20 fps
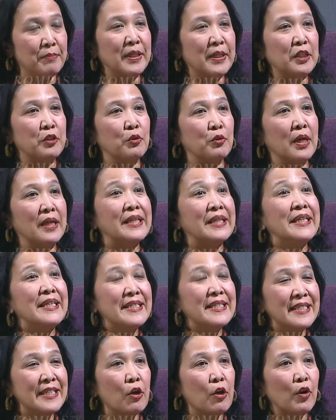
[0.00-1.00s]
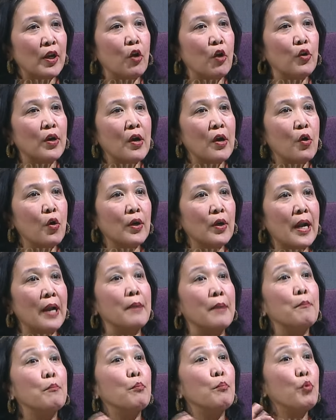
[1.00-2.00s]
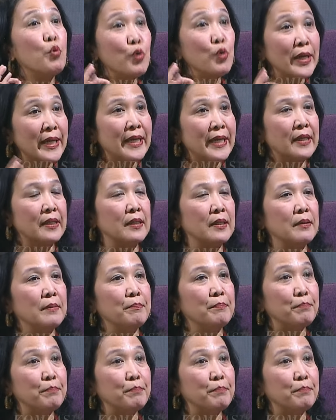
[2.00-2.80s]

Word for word: begitu kan, diisi oleh orang-orang mungkin